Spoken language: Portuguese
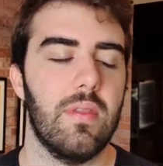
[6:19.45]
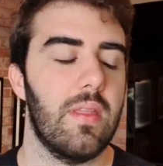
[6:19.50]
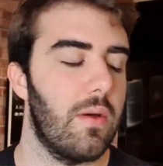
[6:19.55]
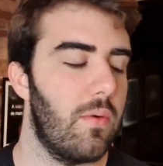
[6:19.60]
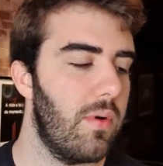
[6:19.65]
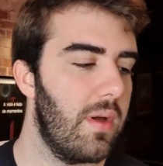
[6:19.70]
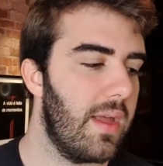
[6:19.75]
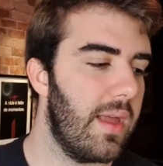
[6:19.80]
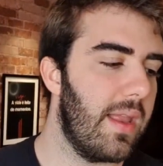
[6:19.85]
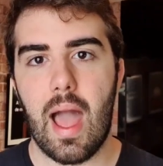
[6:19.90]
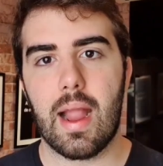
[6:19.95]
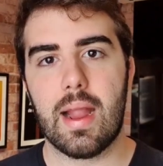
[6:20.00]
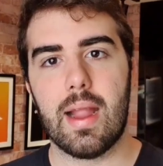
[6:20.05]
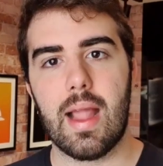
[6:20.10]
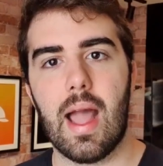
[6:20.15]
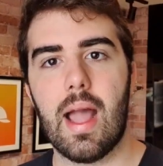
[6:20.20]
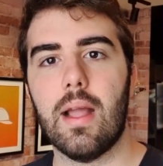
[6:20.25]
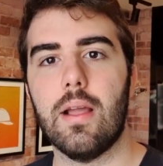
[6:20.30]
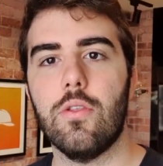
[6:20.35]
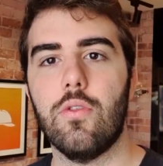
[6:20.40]
Então, a
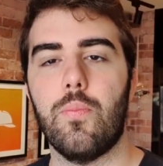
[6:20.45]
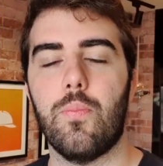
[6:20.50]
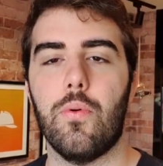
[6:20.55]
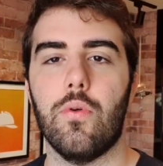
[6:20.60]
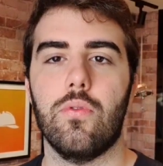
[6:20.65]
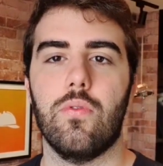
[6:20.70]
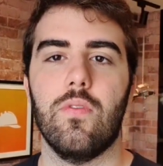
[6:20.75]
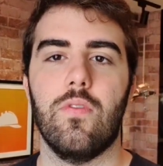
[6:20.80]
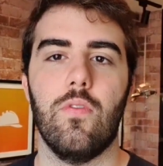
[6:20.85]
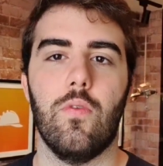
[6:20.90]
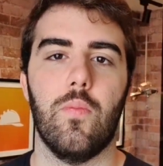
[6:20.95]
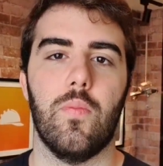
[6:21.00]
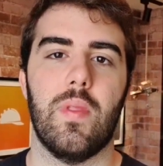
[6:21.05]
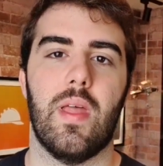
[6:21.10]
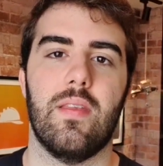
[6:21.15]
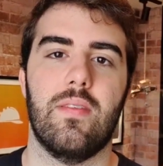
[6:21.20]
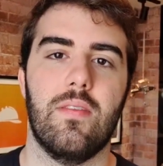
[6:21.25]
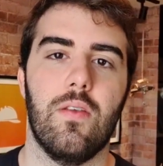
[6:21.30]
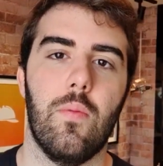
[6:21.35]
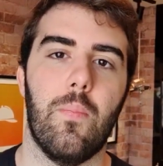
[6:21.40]
carga do ponto de
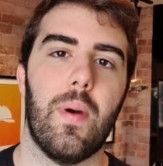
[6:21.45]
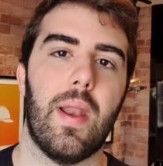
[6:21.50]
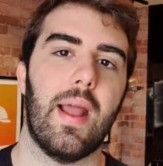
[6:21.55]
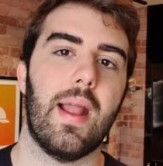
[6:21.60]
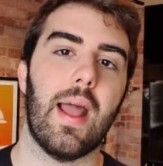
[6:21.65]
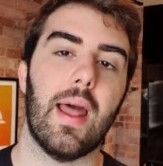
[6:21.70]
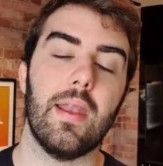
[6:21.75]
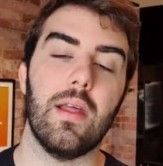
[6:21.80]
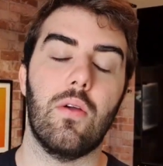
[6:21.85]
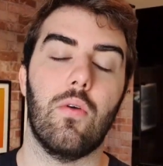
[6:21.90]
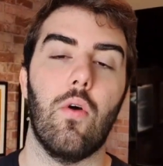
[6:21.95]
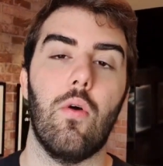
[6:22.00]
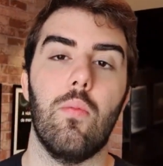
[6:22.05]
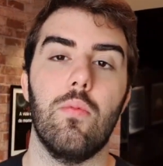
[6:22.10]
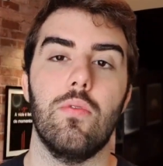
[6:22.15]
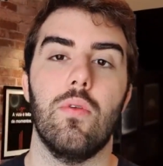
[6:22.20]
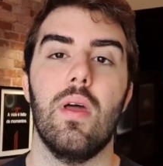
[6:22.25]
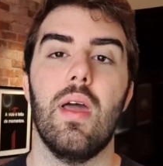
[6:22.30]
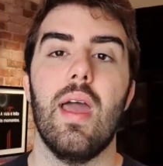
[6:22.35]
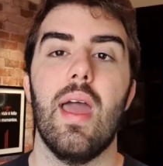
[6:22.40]
iluminação para cada
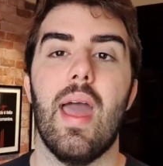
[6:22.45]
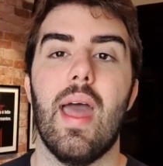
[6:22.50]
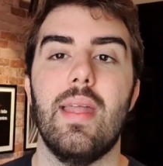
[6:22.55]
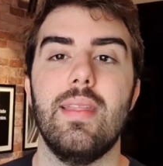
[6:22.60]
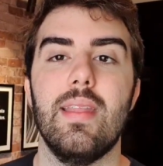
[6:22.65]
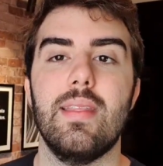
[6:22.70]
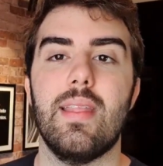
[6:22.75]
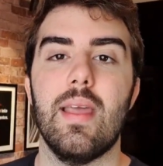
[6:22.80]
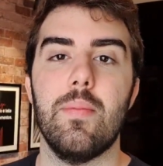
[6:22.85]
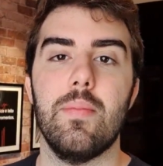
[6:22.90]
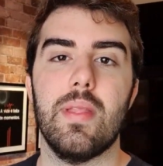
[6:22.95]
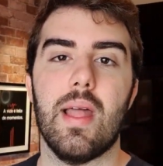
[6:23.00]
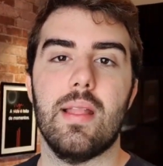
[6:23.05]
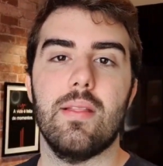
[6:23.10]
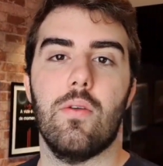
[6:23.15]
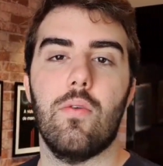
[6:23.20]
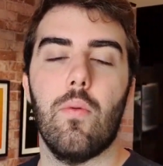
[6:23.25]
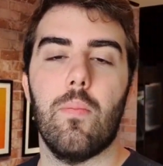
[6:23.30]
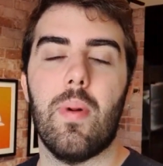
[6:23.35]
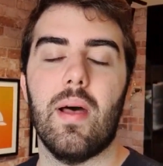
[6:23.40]
cômodo é
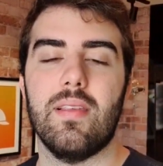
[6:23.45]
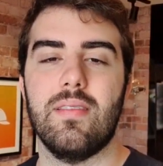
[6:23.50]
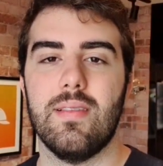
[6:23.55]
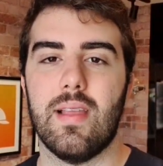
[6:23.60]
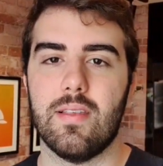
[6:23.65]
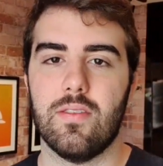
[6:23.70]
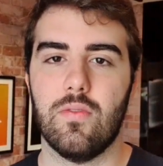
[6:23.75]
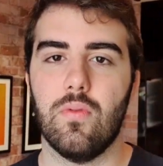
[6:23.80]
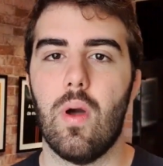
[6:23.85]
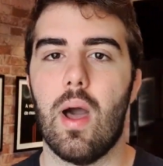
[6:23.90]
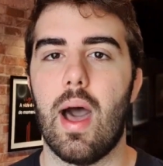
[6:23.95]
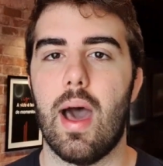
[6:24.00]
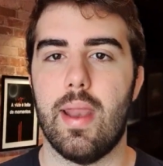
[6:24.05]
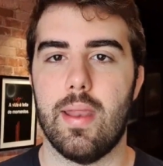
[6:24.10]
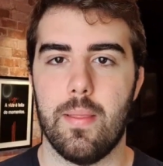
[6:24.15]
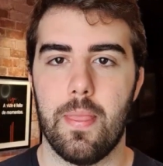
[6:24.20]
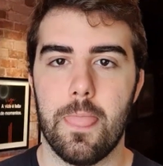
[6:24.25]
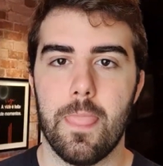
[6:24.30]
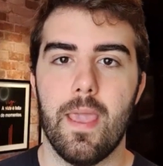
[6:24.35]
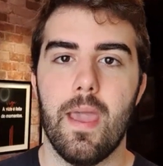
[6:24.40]
determinada com base na sua
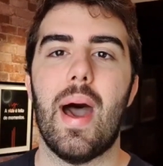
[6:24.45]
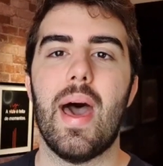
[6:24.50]
área.